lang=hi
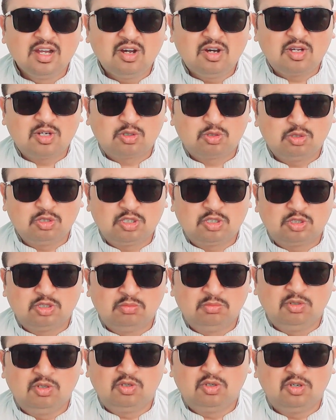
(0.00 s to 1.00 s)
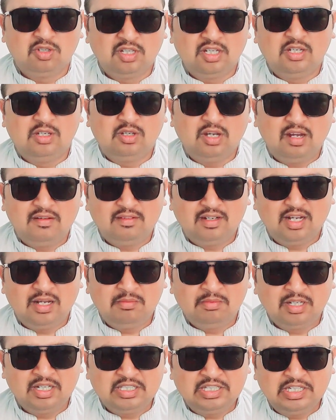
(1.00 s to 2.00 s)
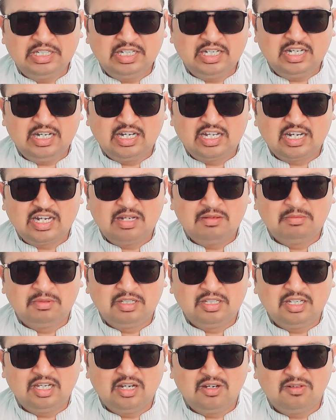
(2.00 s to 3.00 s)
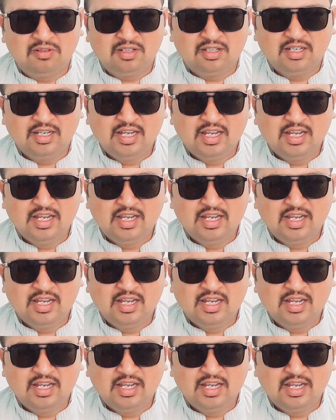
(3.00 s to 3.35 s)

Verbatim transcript: और कुछ तुम लोगों ने अवाम का जीना हराम किया हुआ